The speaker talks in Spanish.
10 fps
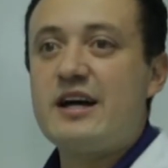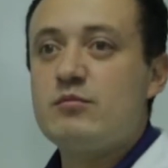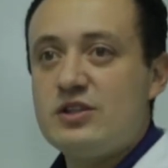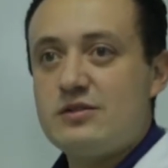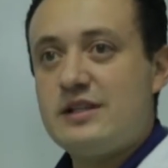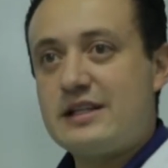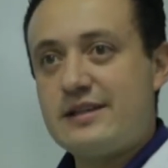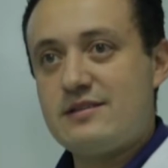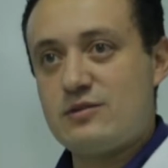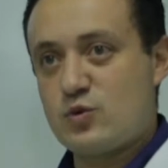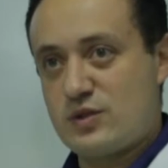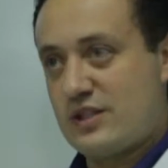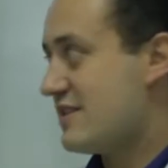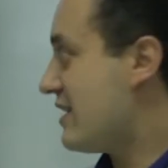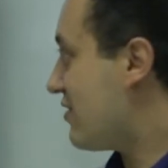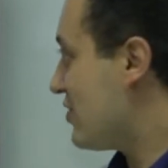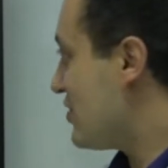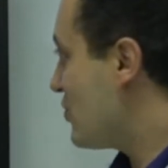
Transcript: ámbito en el que usted desarrolle